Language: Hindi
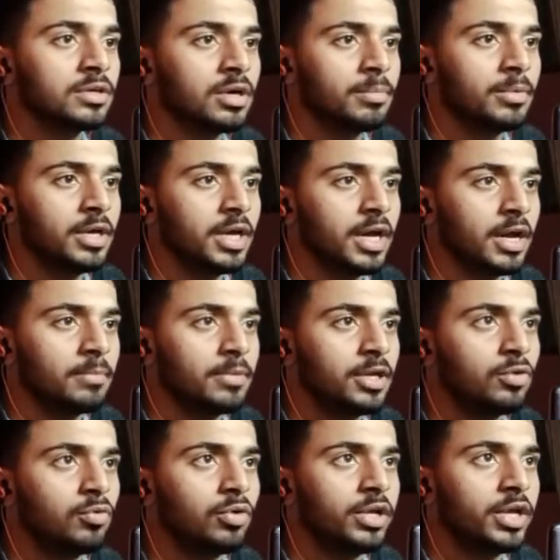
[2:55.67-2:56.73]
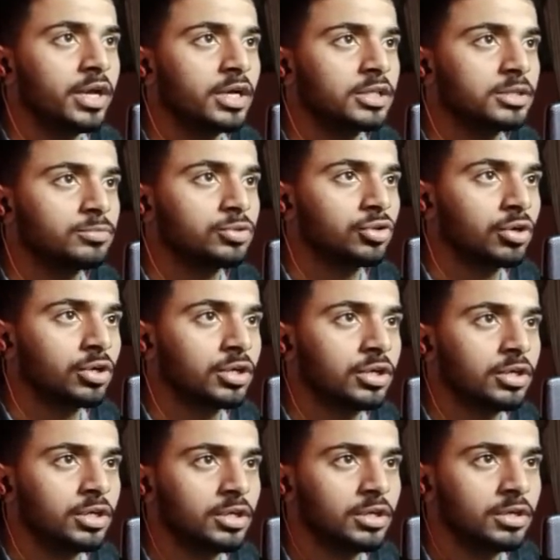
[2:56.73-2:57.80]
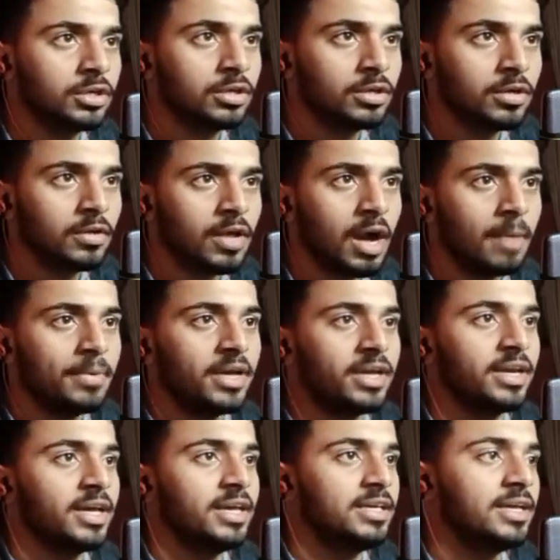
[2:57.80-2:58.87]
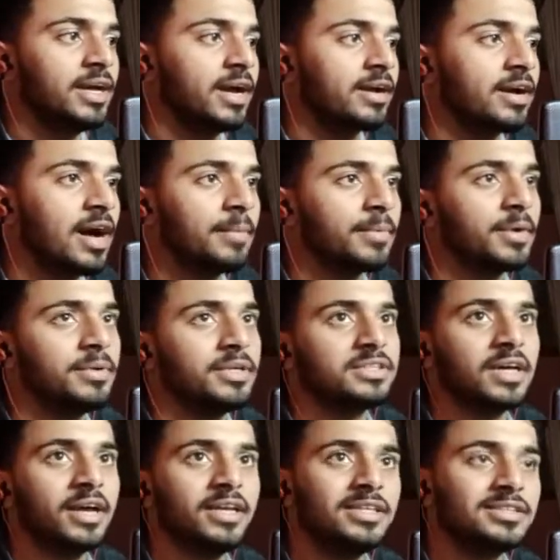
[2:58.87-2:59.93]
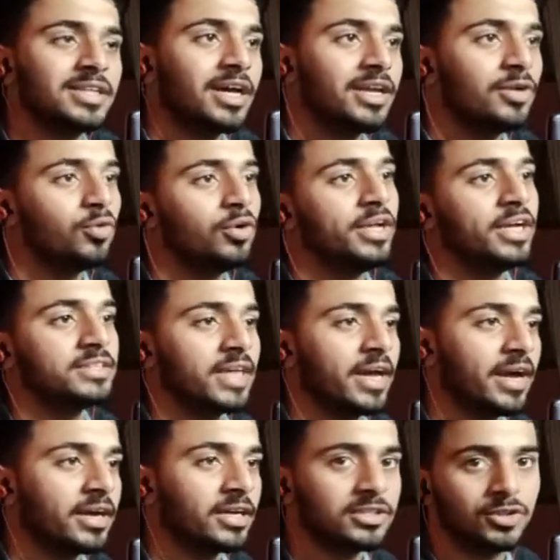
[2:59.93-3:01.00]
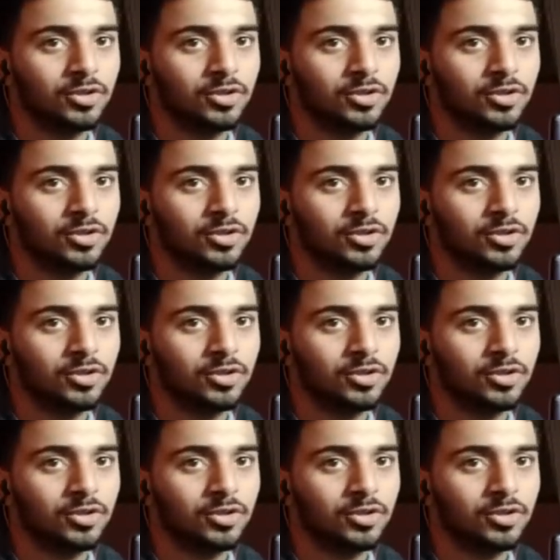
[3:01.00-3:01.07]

अबे यार मेरी गोलियां ही ख़त्म शॉटगन की अबे नहीं यार खाम खा मैंने सारी की सारी गोलियां ज़ाया कर दी